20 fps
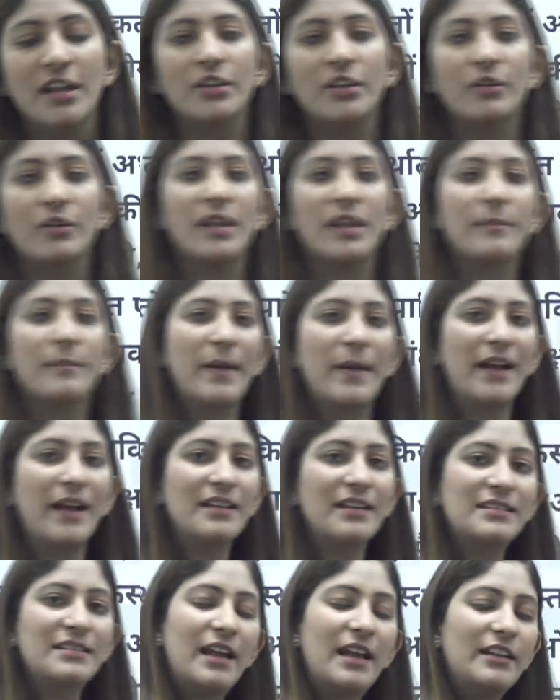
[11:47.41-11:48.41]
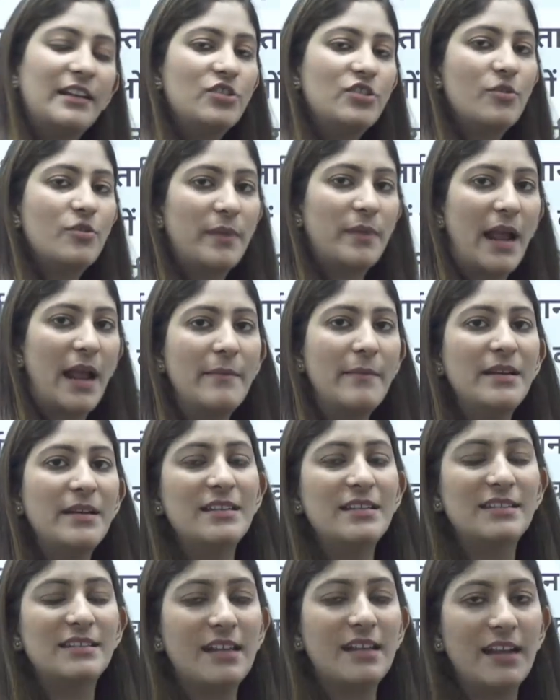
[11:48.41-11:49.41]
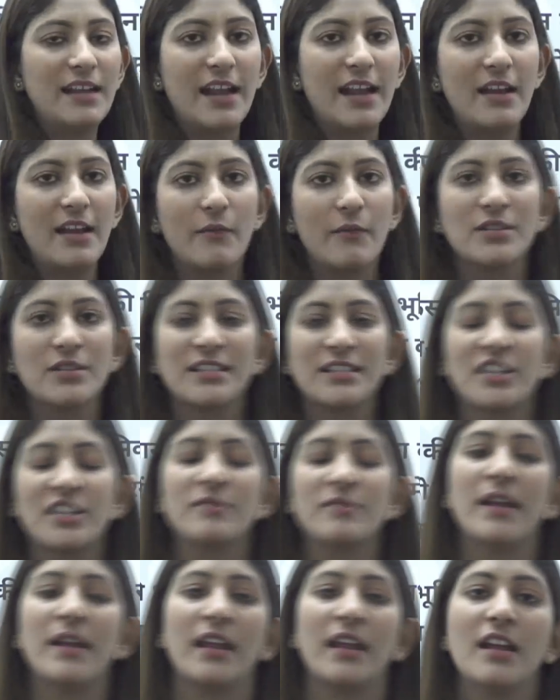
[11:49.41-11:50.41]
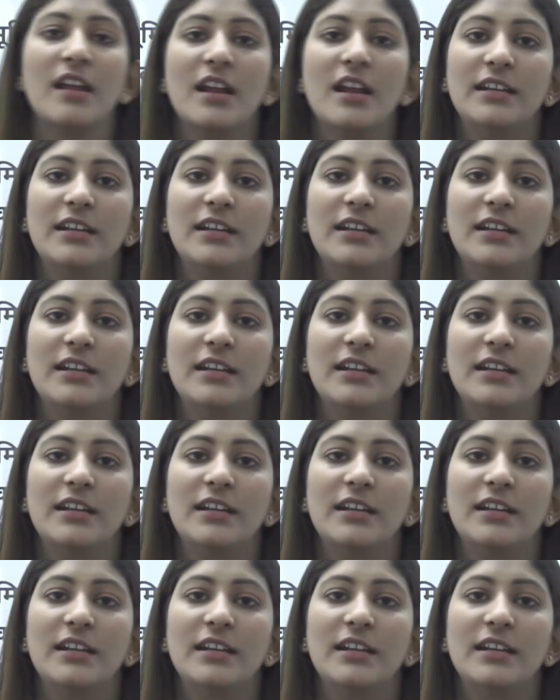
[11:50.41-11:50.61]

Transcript: क्योंकि पाकिस्तान के जो प्राइम मिनिस्टर हैं वो सच में